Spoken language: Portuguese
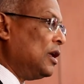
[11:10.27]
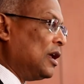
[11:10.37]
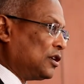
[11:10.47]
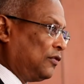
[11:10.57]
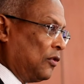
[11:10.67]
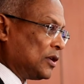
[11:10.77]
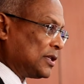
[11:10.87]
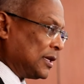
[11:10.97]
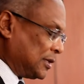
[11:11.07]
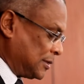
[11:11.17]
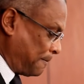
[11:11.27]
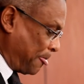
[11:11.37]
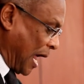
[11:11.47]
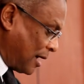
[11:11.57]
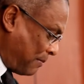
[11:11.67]
e as forças
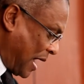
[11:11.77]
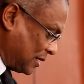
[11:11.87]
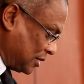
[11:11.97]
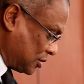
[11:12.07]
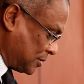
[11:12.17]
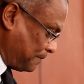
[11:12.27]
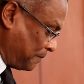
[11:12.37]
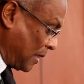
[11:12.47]
armadas.